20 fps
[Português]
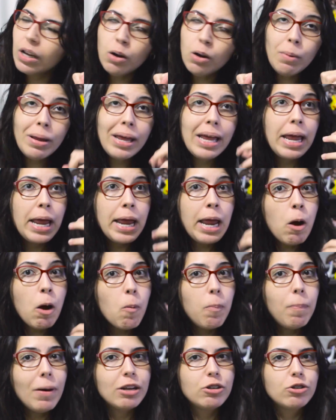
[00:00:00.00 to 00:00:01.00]
Eu,
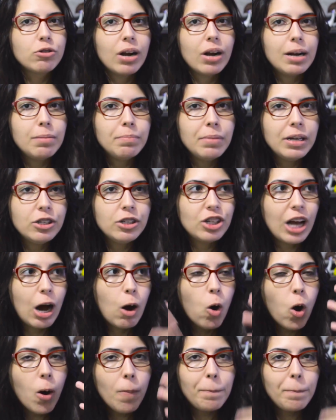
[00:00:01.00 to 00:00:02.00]
eu, particularmente, a
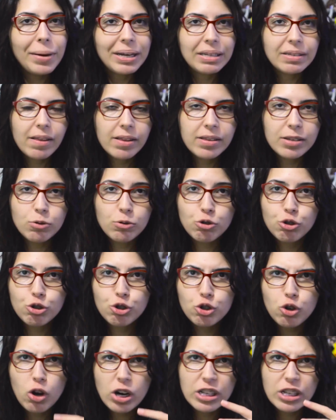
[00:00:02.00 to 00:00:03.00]
roupa em si, os
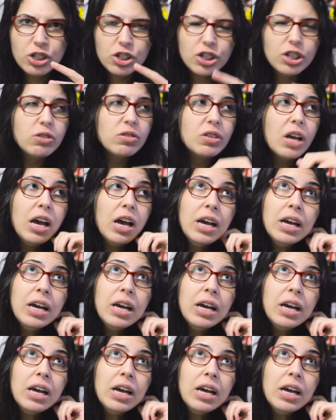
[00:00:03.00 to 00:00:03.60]
shortinhos,